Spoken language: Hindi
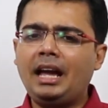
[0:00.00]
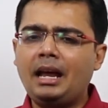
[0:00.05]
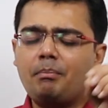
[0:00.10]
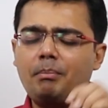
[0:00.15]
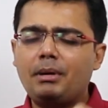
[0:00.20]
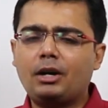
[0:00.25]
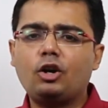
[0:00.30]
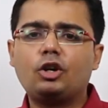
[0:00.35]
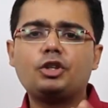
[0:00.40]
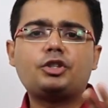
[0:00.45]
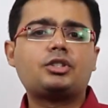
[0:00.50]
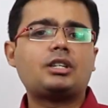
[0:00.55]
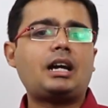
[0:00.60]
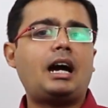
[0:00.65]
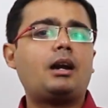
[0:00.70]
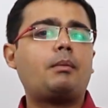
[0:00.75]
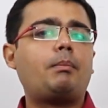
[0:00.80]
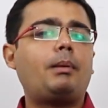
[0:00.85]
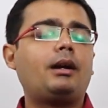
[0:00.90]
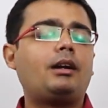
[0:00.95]
एंड बिकॉज
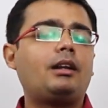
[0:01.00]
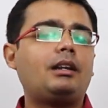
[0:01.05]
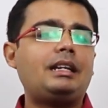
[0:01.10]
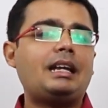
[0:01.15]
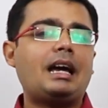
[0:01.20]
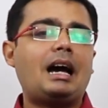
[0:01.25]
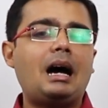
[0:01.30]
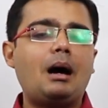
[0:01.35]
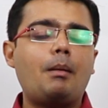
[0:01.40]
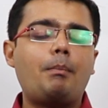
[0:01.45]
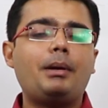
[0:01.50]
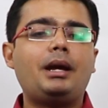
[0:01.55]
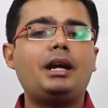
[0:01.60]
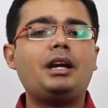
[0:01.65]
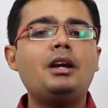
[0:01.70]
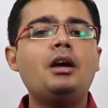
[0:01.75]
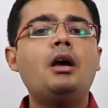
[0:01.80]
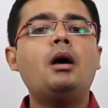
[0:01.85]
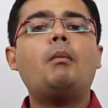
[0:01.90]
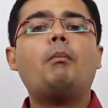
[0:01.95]
चार्ट पैटर्न यहाँ पे
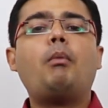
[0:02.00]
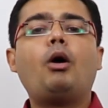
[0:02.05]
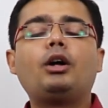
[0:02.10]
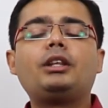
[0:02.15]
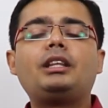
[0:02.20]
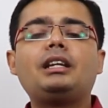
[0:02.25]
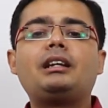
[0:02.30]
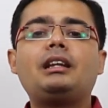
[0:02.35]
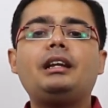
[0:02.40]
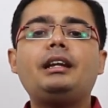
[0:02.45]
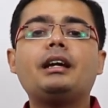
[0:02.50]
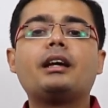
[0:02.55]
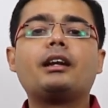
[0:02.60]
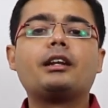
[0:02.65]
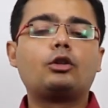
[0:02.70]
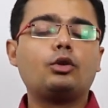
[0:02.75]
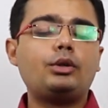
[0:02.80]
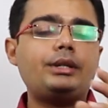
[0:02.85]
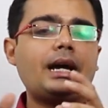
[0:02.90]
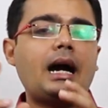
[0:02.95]
बहुत ही क्लियर
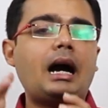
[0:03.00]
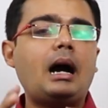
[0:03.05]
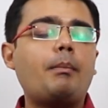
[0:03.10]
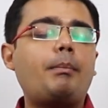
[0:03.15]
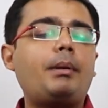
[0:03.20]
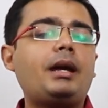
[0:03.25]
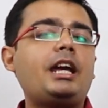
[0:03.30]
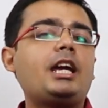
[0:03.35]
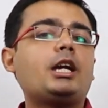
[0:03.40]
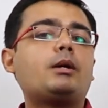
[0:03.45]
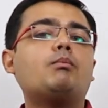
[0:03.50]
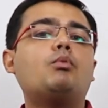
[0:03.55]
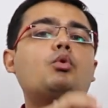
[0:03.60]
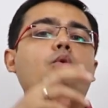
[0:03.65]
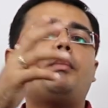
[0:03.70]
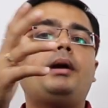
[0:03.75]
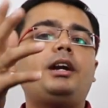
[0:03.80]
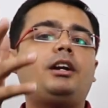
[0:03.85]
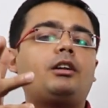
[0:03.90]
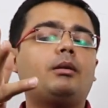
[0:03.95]
है तो यहाँ पे एक
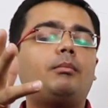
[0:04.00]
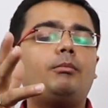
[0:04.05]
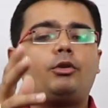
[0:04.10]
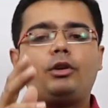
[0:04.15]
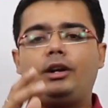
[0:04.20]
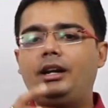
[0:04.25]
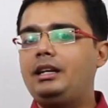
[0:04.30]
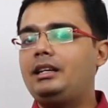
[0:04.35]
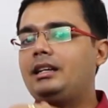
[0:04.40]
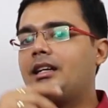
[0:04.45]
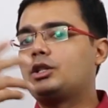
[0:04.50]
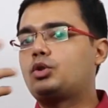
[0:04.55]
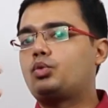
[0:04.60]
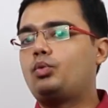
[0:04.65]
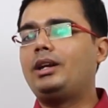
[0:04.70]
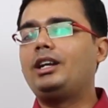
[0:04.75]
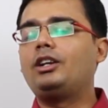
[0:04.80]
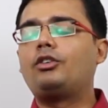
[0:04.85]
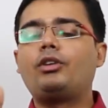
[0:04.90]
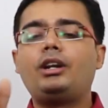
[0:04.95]
मोमेंटम ट्रेडिंग या
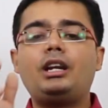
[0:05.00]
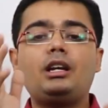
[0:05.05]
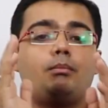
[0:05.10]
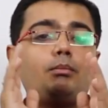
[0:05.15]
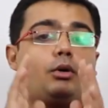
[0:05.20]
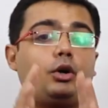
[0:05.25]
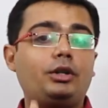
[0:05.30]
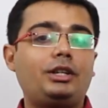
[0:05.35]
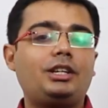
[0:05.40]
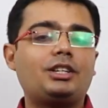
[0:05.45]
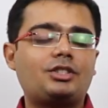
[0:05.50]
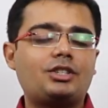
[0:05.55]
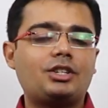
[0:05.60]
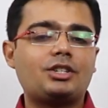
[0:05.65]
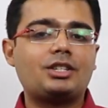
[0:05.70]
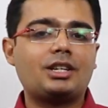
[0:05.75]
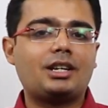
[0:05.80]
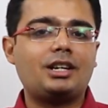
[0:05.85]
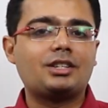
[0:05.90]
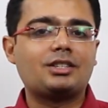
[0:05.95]
स्विंग ट्रेडिंग बहुत ही अच्छे
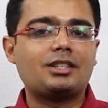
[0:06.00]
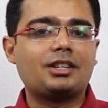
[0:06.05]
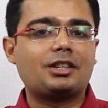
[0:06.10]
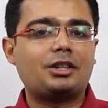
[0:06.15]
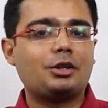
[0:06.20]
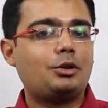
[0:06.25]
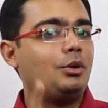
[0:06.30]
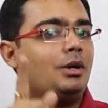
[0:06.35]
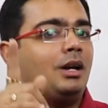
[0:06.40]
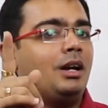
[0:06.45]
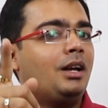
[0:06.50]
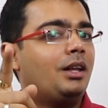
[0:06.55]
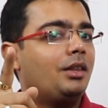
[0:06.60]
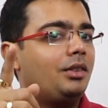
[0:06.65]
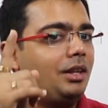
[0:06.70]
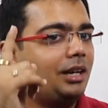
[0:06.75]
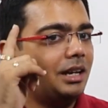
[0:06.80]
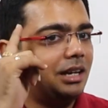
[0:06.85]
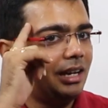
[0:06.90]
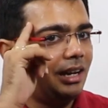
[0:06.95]
से कर सकते हो
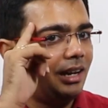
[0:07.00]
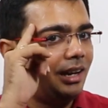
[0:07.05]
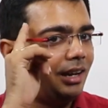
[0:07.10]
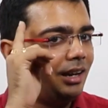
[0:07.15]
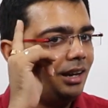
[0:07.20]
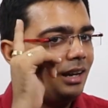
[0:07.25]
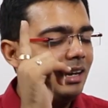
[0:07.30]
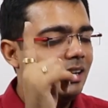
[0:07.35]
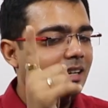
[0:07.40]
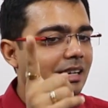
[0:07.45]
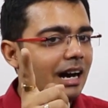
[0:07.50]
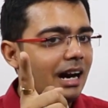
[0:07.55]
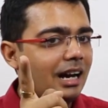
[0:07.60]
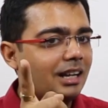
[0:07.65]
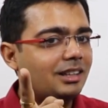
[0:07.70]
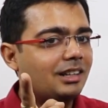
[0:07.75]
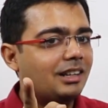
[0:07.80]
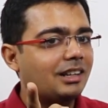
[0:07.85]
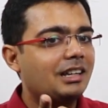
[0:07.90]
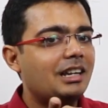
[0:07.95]
देखिए
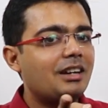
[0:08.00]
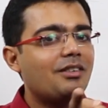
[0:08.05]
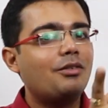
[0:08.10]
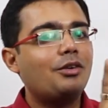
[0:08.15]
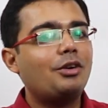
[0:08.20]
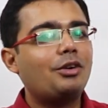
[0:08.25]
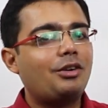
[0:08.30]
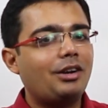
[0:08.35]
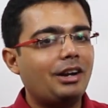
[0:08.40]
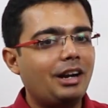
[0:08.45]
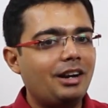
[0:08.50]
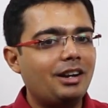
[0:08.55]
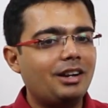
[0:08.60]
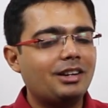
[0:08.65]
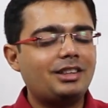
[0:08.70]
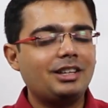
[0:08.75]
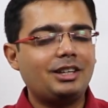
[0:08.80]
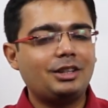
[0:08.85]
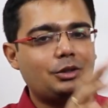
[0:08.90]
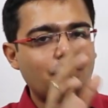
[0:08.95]
याद रखिए वो
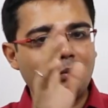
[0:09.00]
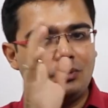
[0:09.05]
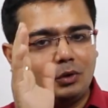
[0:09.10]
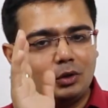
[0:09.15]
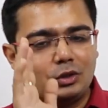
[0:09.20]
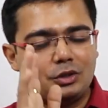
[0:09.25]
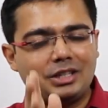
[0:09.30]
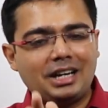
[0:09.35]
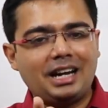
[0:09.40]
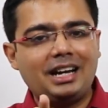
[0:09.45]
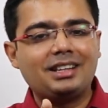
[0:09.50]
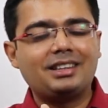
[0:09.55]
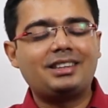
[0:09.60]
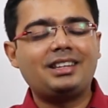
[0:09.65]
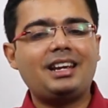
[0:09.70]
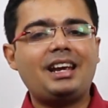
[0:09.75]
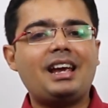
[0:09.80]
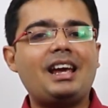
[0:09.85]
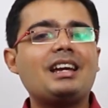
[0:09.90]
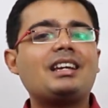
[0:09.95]
ट्रेडर थे तो वो
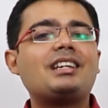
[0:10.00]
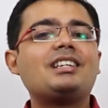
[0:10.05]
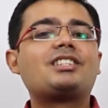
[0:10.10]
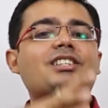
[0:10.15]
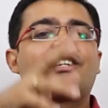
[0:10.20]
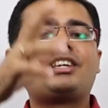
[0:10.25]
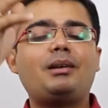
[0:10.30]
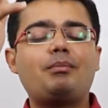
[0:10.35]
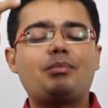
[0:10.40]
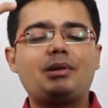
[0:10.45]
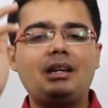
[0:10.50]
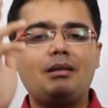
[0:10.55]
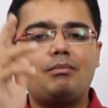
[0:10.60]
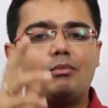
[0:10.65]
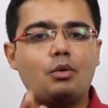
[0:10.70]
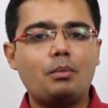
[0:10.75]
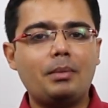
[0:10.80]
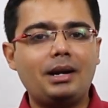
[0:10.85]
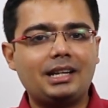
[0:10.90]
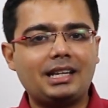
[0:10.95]
जानते हैं कि स्क्रिप्ट की
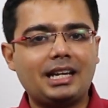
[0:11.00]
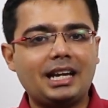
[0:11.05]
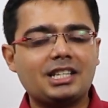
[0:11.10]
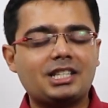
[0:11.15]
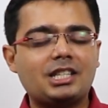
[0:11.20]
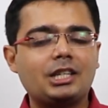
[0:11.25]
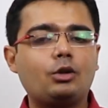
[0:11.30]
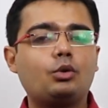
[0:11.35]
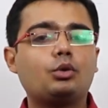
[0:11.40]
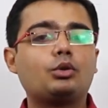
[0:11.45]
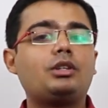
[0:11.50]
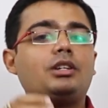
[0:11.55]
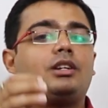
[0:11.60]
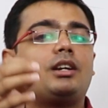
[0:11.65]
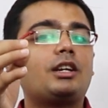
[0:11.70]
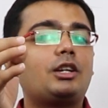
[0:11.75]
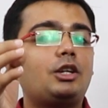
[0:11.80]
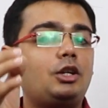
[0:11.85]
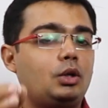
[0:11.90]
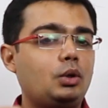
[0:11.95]
मूवमेंट कैसे होती
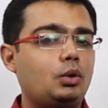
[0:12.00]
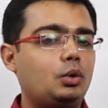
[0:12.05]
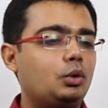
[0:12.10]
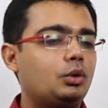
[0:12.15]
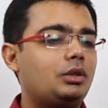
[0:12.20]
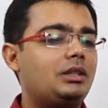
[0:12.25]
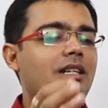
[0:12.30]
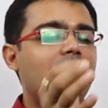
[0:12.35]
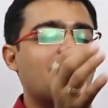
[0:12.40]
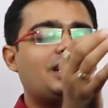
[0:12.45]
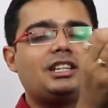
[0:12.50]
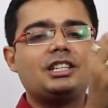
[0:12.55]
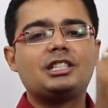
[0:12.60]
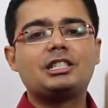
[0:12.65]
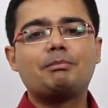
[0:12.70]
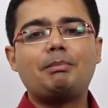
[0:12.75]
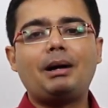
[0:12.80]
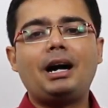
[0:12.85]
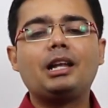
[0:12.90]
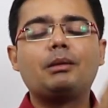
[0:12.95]
है क्यों होती है
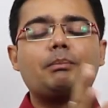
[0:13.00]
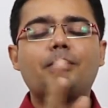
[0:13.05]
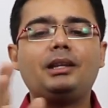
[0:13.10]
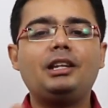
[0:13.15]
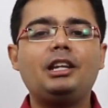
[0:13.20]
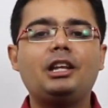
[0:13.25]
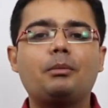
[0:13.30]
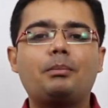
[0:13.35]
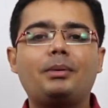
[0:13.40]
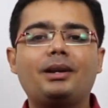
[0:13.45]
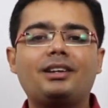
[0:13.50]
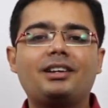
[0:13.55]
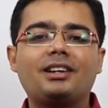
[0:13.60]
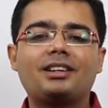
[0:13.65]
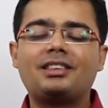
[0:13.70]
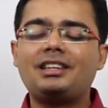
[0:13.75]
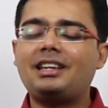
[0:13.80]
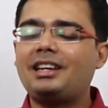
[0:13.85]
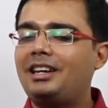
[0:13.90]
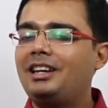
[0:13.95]
किस बात पे निर्भर
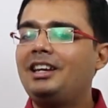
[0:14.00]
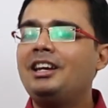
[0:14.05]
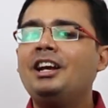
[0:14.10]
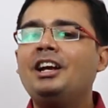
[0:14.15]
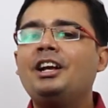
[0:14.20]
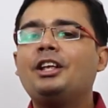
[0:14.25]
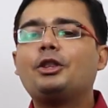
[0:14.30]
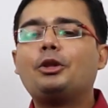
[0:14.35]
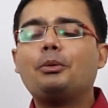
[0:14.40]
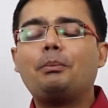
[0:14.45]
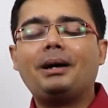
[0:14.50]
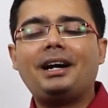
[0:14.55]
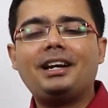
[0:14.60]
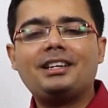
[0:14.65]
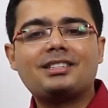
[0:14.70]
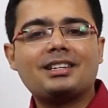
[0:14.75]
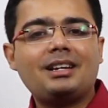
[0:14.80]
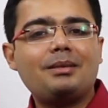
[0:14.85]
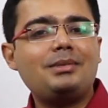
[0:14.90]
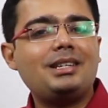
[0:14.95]
करते हैं तो
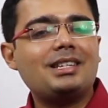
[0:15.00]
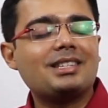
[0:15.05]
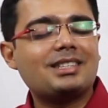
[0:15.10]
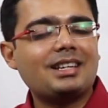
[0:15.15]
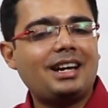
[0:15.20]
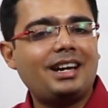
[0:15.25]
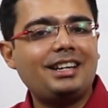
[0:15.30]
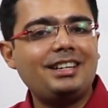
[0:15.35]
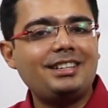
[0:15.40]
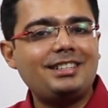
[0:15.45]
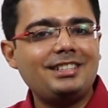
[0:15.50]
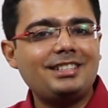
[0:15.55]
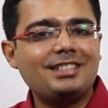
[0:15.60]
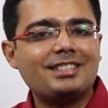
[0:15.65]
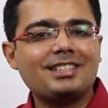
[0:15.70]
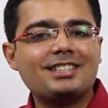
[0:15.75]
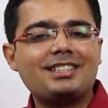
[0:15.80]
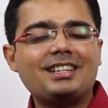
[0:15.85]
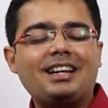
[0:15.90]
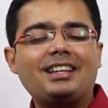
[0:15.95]
भाई साहब ये सारी
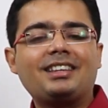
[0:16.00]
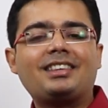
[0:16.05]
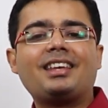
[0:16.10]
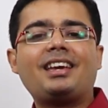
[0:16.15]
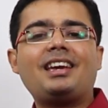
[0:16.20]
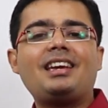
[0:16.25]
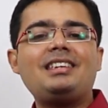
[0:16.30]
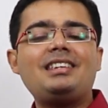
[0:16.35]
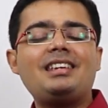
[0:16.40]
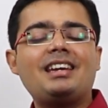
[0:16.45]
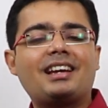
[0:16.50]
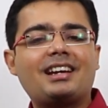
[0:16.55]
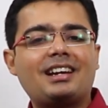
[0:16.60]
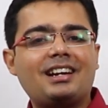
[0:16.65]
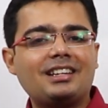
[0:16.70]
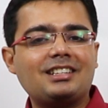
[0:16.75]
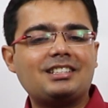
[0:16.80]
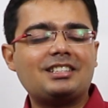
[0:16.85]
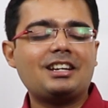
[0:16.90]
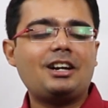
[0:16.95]
चीज़ें जानते हैं ये
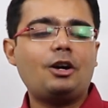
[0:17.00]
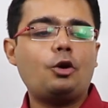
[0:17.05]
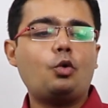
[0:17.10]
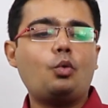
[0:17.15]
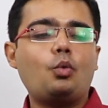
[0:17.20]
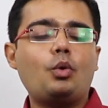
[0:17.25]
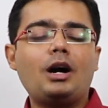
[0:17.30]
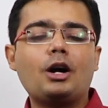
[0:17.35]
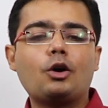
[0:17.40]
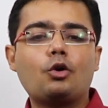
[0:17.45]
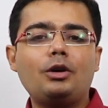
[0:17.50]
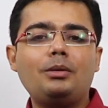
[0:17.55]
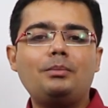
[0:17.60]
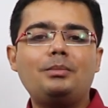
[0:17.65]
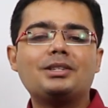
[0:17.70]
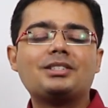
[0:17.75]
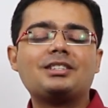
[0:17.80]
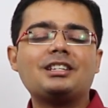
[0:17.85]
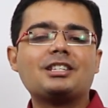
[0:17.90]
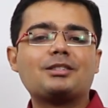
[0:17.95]
कच्चा हुआ कोई
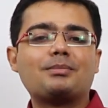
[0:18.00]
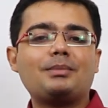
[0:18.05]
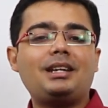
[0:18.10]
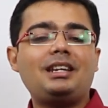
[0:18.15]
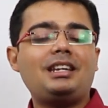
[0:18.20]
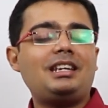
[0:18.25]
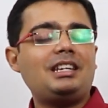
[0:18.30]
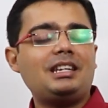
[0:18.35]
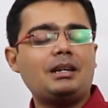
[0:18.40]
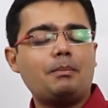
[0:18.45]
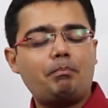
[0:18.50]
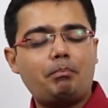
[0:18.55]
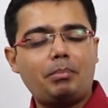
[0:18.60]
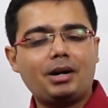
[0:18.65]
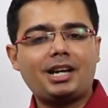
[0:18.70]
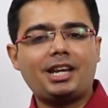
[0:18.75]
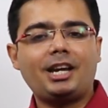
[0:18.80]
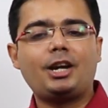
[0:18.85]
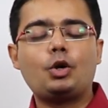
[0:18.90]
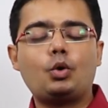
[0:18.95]
बिजनेसमैन नहीं ये
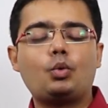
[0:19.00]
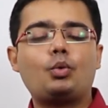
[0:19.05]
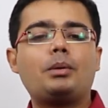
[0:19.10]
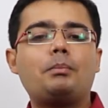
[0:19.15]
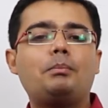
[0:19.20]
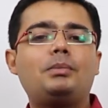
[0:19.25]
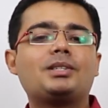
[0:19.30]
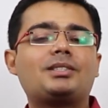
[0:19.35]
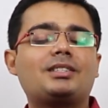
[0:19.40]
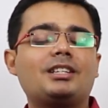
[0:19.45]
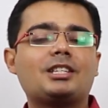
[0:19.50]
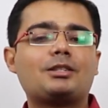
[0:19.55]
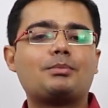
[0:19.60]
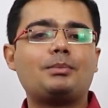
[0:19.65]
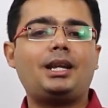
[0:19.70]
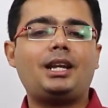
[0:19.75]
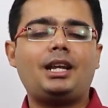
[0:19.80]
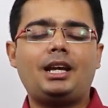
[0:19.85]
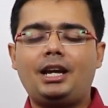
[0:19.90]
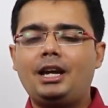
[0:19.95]
पके हुए
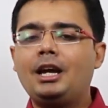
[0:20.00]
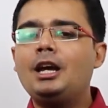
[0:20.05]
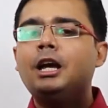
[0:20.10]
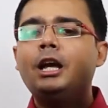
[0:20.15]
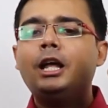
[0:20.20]
बिजनेसमैन है